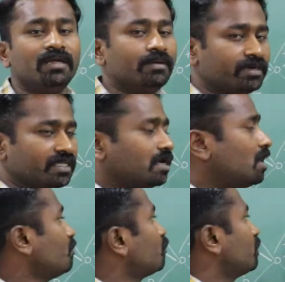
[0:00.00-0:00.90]
இப்போ இங்கே
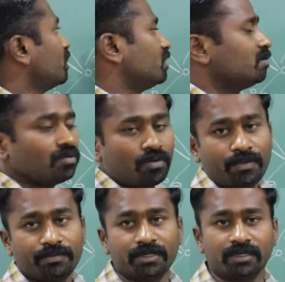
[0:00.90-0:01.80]
காம்பவுண்டில் ரெண்டு
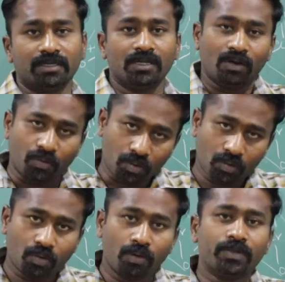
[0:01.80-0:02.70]
குரோமியம் இருக்குது ஒரு
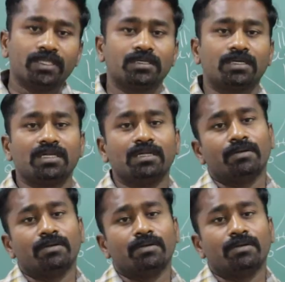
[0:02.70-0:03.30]
குரோமியத்துக்கு